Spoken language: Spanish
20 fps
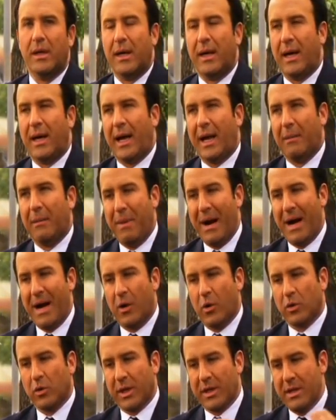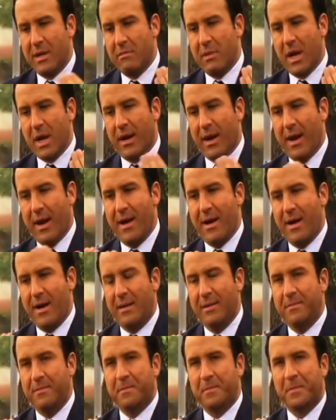El banco tenía una
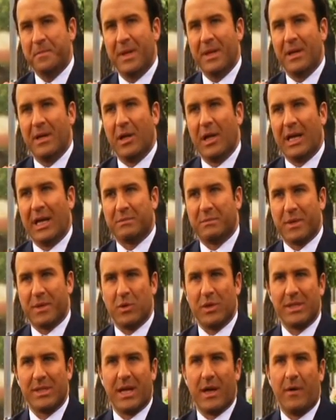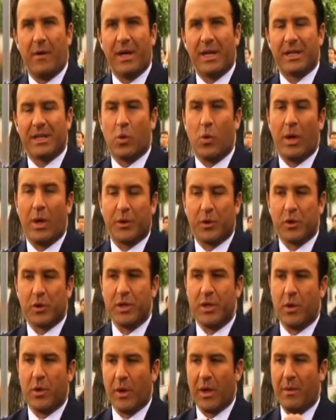reja las personas llegaban a las 4 o
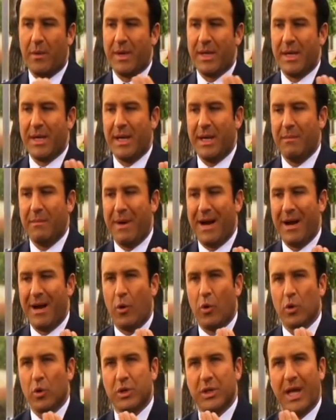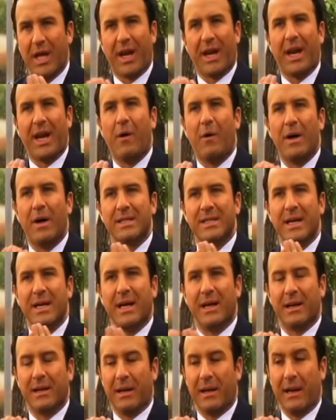5 de la mañana, el banco cerraba esa,
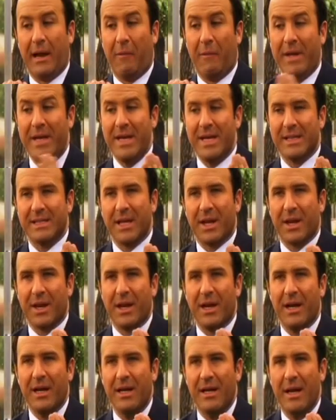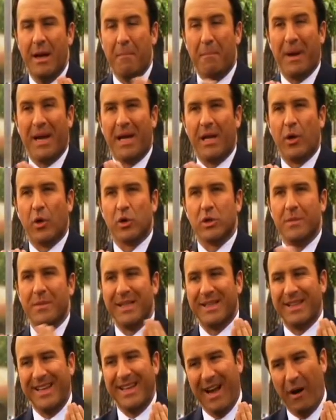eh, la abría esa reja
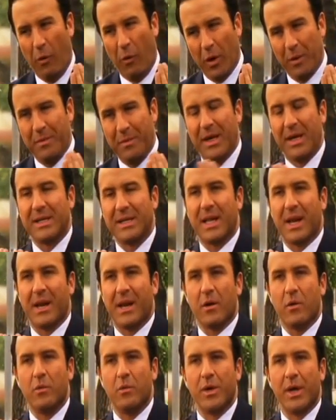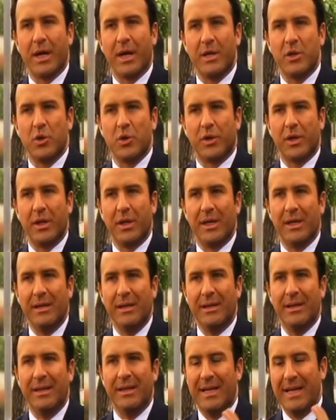peligrosamente y la volvían a cerrar como una guillotina
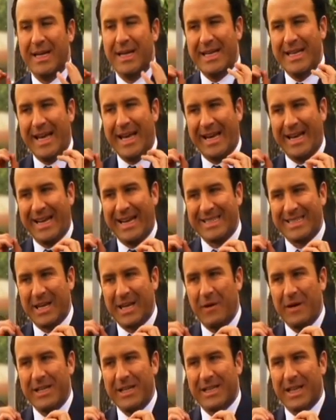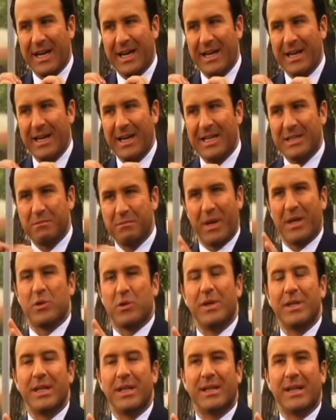y alcanzaban a entrar las
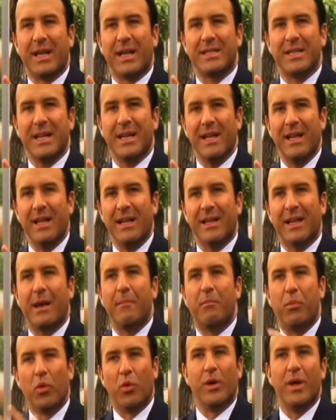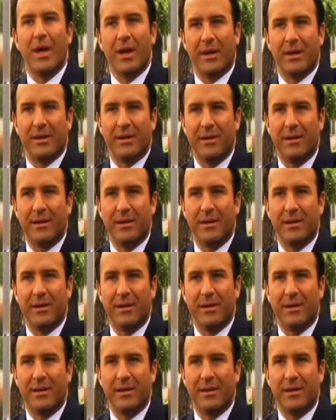personas de tercera edad que pudieran.